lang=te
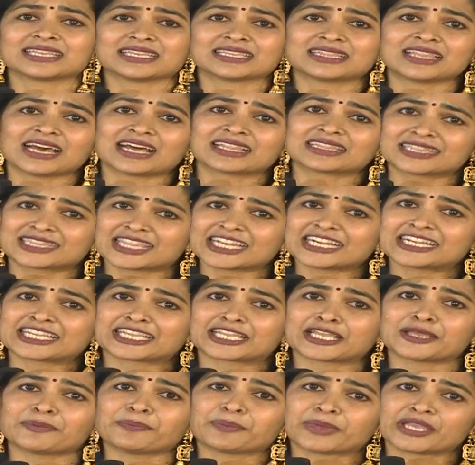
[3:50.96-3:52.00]

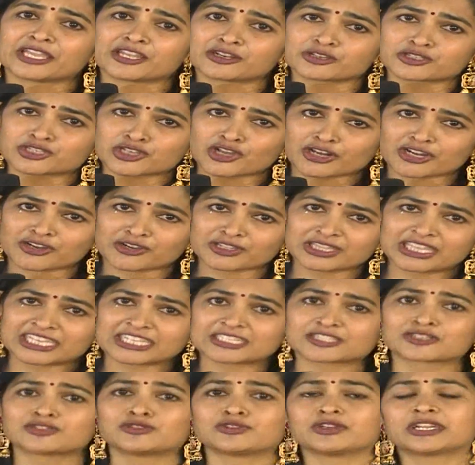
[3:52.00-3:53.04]
ఇదంతటికి మీరు చొరవ
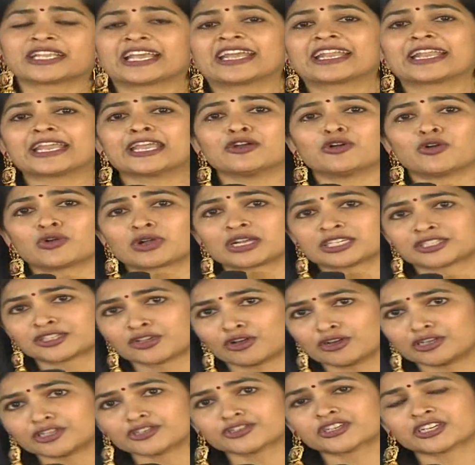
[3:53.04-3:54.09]
తీసుకుంటేనే ఒక
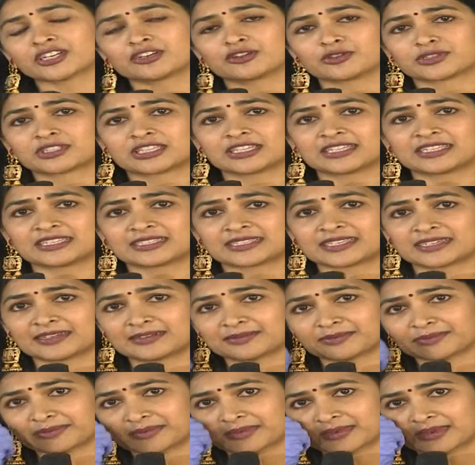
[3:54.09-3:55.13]
సొల్యూషన్ వస్తుంది సార్